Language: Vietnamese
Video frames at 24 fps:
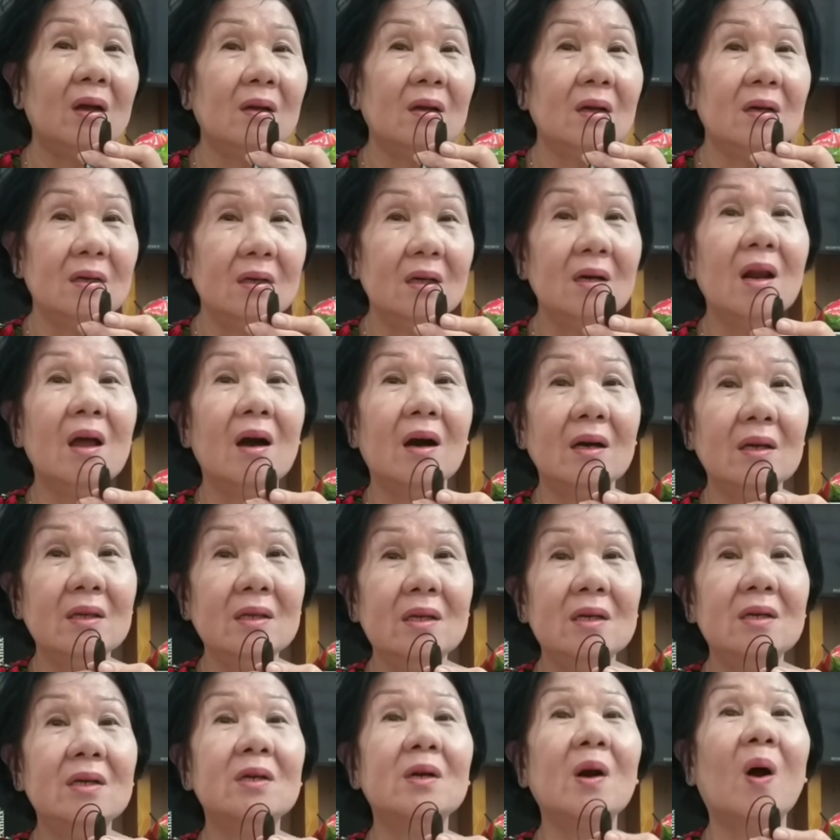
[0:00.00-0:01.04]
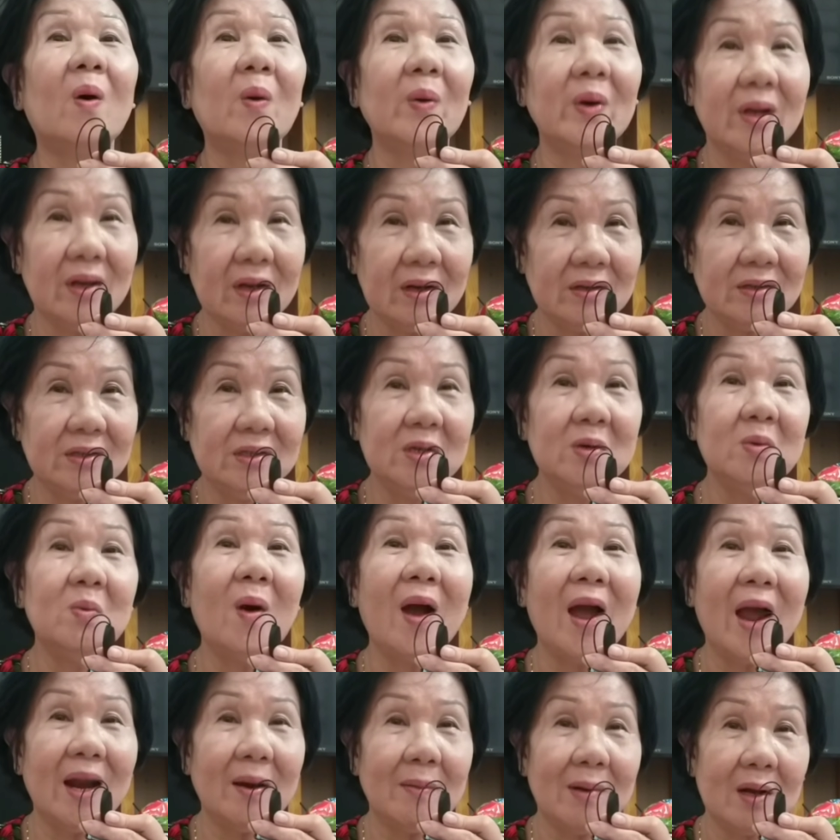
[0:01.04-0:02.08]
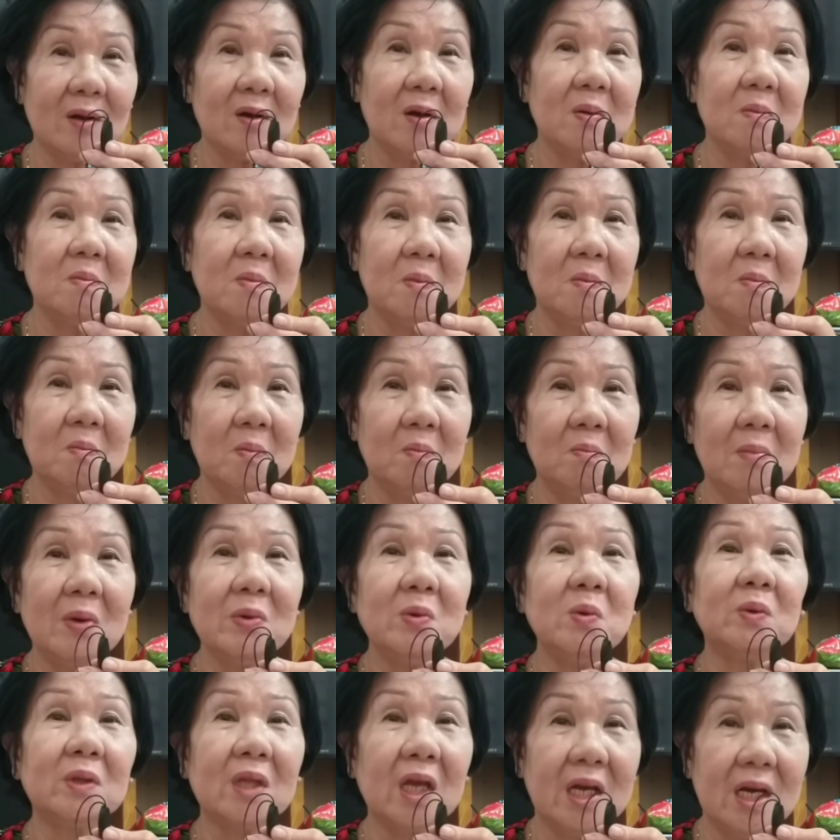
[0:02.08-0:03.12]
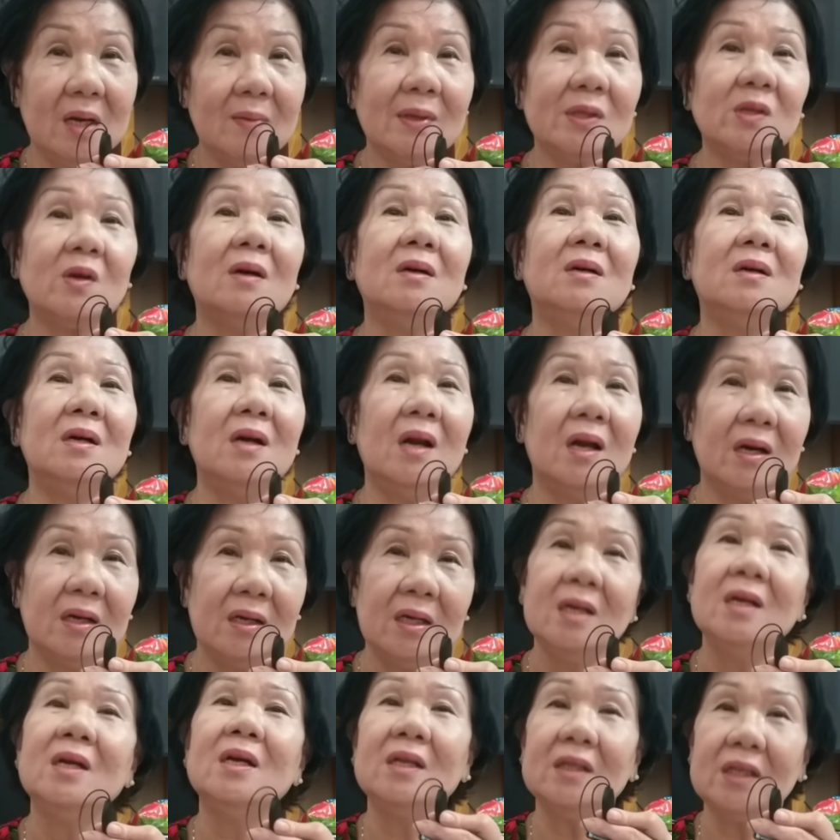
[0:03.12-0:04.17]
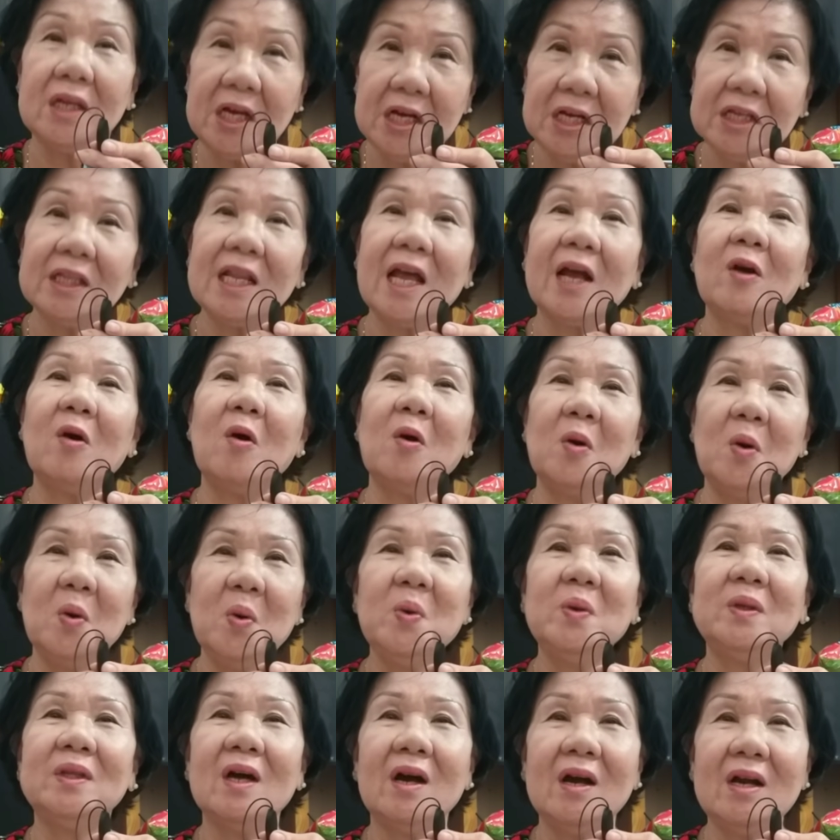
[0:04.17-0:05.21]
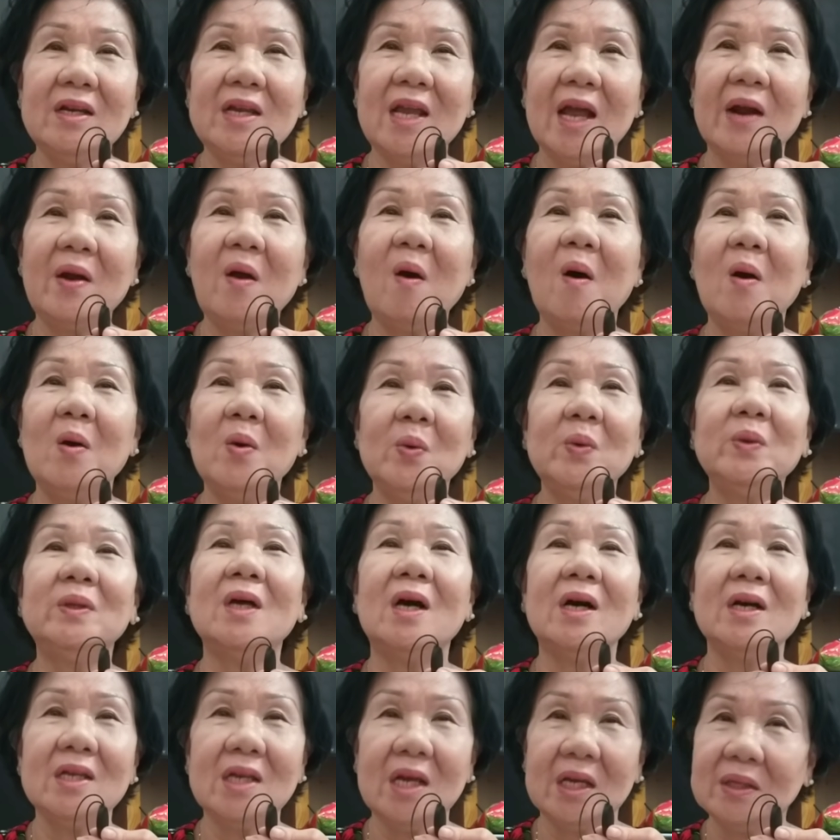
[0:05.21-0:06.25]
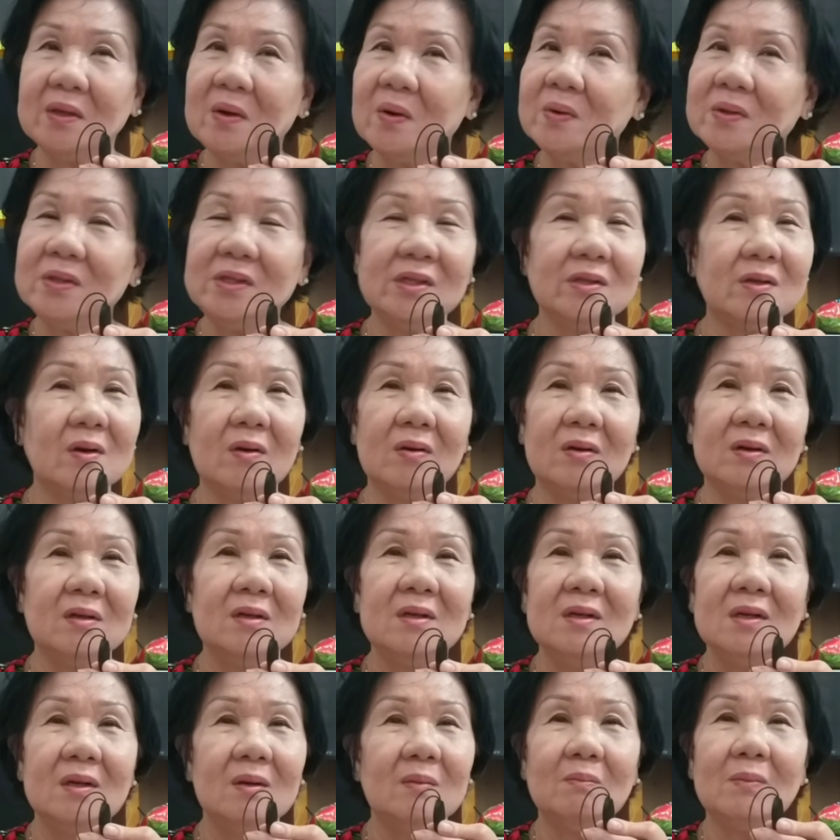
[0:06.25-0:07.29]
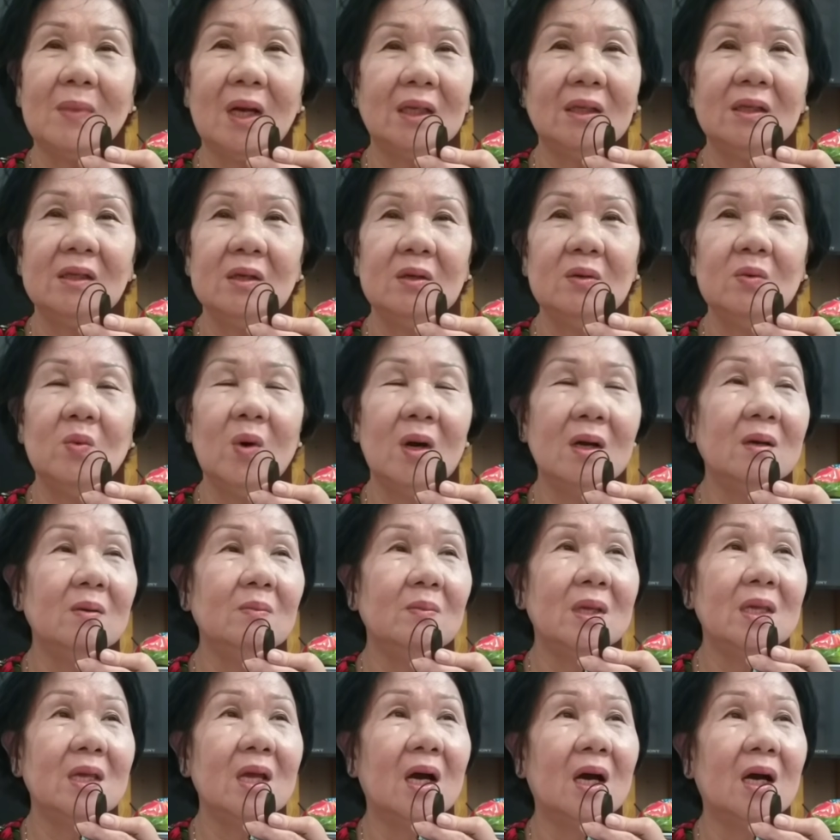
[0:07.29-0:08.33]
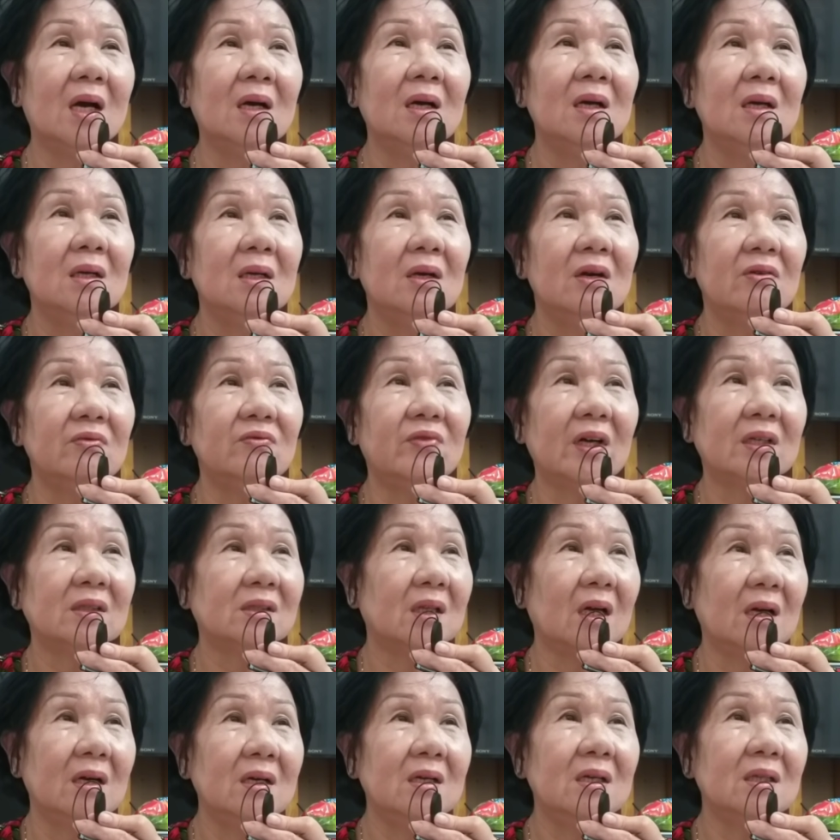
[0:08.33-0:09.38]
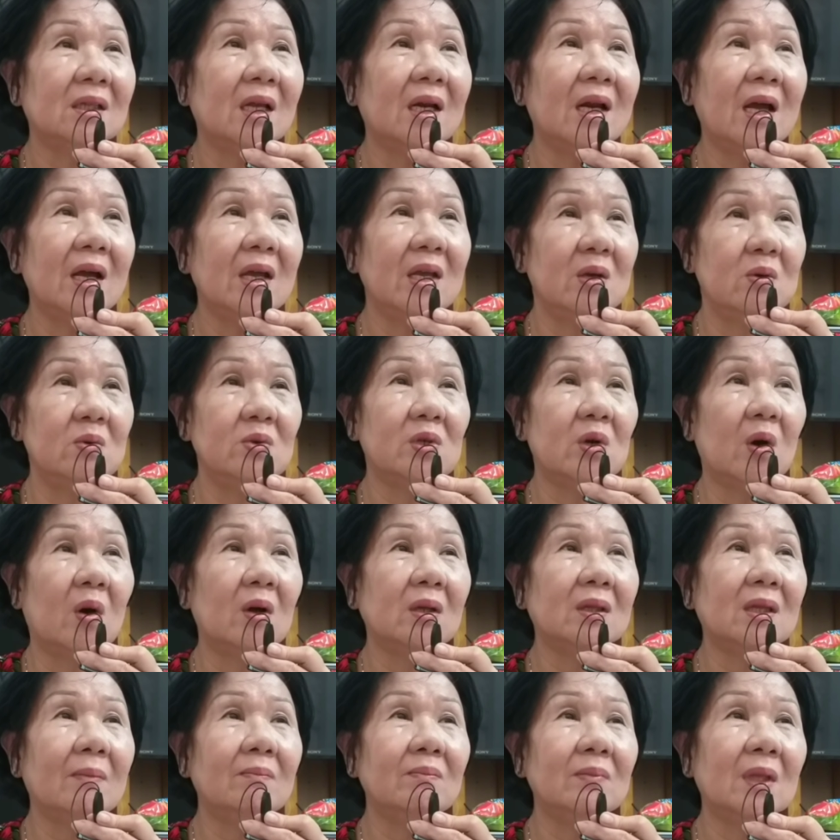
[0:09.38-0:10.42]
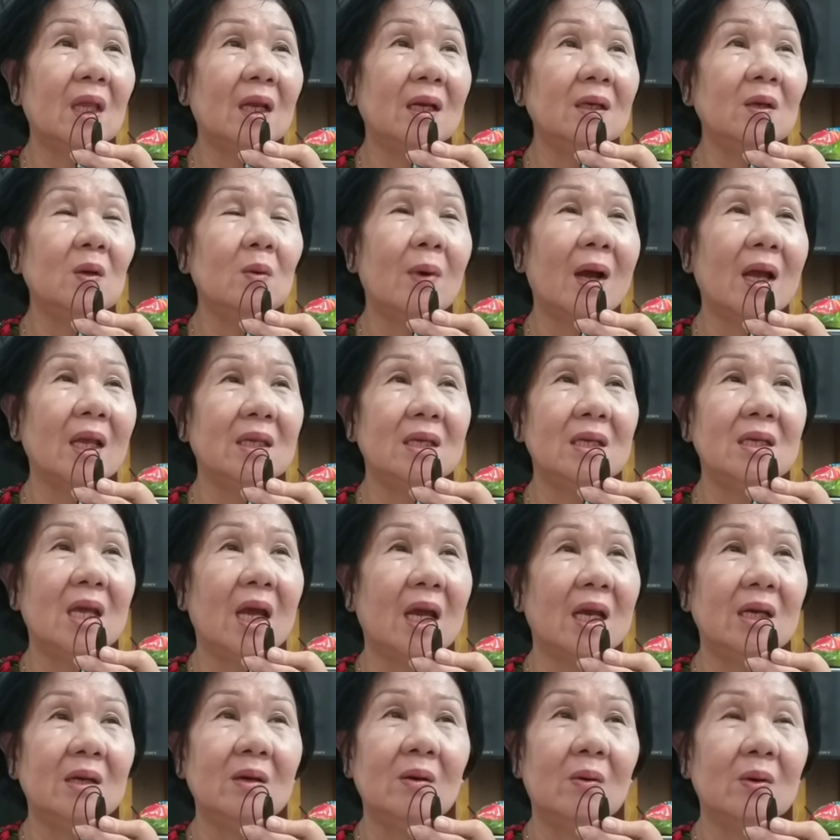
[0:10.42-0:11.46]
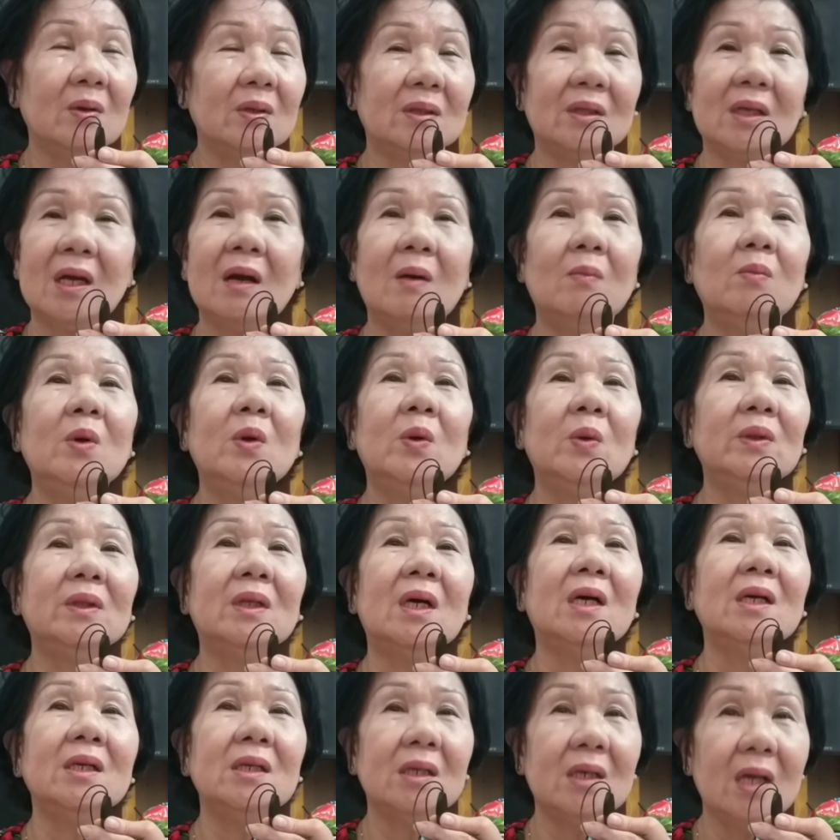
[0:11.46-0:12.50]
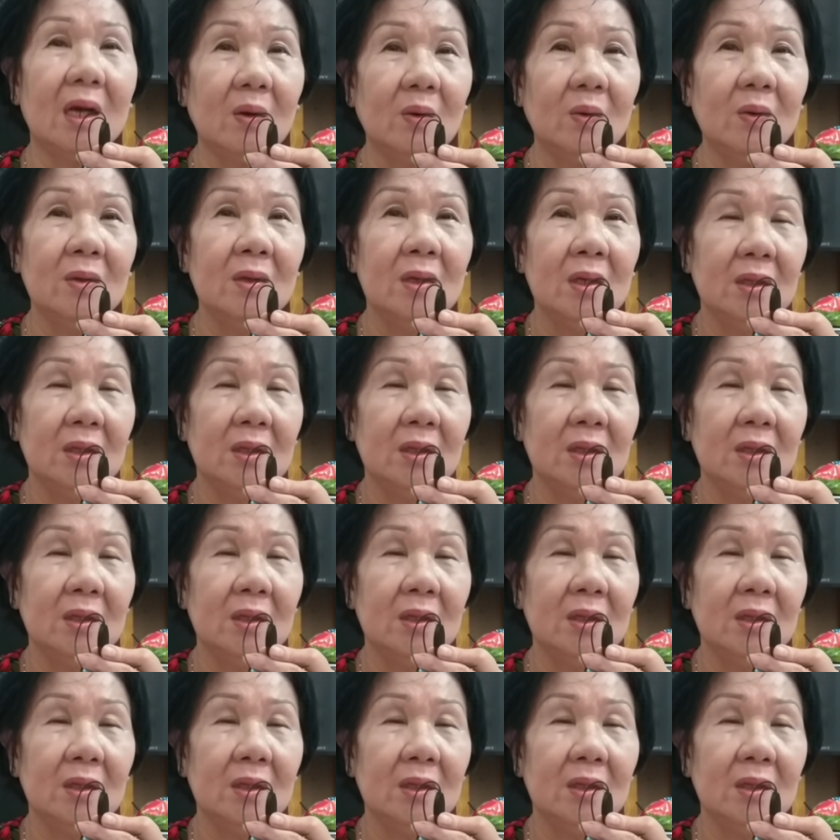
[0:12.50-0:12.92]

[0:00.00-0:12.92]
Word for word: hưởng lợi vừa rồi đó, vừa qua bà có bao nhiêu tỷ bà cho hưởng lợi thì người ta còn lui tới, giả đò lui tới vậy thôi. Chứ còn Mạnh Thường Quân bây giờ Phật tử người ta đã hiểu rõ tâm tánh của bà như vậy rồi, người ta không lui tới nữa đâu.